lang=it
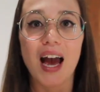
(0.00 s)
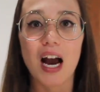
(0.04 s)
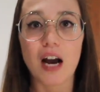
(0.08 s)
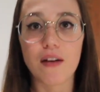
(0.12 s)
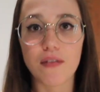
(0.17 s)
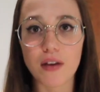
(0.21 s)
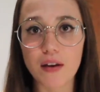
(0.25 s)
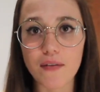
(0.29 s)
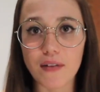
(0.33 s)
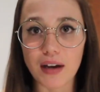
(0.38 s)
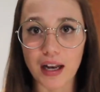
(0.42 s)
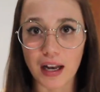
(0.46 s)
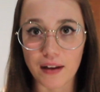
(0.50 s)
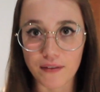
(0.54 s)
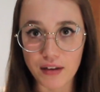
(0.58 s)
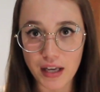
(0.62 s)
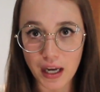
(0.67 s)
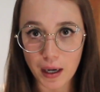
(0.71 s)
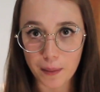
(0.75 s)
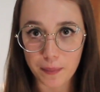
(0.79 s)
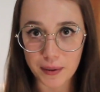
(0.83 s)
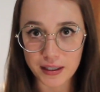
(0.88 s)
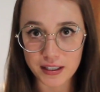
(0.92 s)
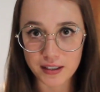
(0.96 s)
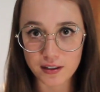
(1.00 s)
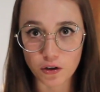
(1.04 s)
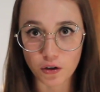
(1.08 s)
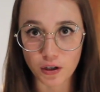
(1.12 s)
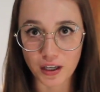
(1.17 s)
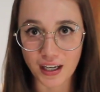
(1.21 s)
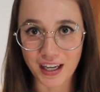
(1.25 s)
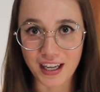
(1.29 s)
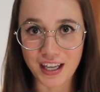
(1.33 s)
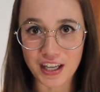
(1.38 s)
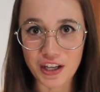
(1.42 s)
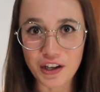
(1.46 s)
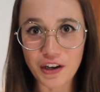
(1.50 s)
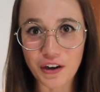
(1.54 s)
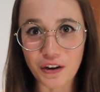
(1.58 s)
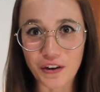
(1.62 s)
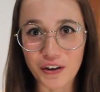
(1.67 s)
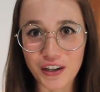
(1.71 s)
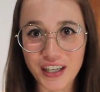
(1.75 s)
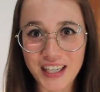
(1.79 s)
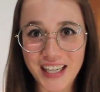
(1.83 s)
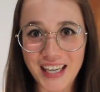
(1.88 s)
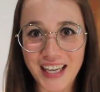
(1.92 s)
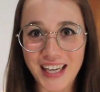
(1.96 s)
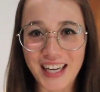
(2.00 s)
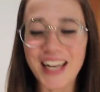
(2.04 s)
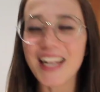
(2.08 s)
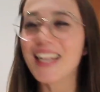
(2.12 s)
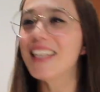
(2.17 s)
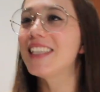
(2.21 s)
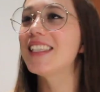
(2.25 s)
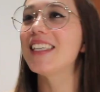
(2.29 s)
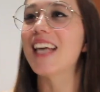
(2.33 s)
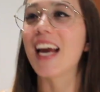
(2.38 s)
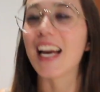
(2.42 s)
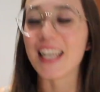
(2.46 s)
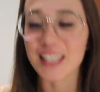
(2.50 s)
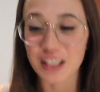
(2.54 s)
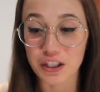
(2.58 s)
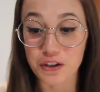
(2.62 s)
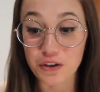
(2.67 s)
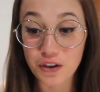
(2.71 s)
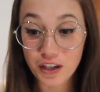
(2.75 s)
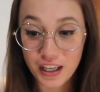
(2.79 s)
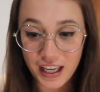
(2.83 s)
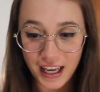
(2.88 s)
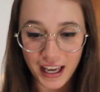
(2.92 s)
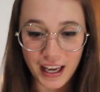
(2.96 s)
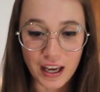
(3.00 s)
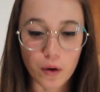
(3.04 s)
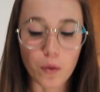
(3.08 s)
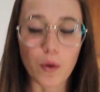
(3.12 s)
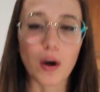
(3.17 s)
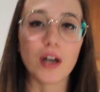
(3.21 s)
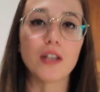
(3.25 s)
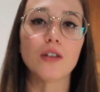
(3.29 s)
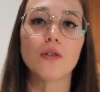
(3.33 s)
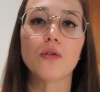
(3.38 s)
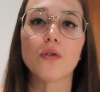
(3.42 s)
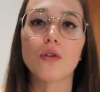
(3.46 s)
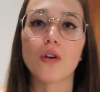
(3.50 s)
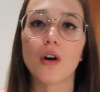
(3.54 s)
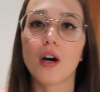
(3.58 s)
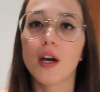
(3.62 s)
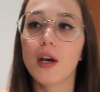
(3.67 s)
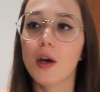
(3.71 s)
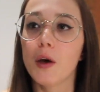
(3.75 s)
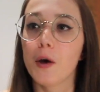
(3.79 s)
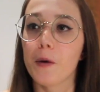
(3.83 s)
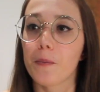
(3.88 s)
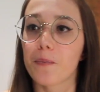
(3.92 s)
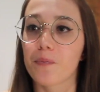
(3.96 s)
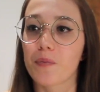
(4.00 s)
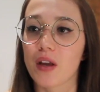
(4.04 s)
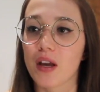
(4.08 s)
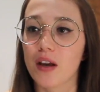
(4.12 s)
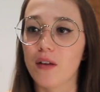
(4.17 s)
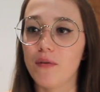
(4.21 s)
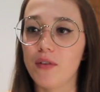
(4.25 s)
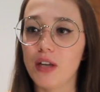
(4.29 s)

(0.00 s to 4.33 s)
aveva la vera passione negli occhi, nel senso che quando mh, mm,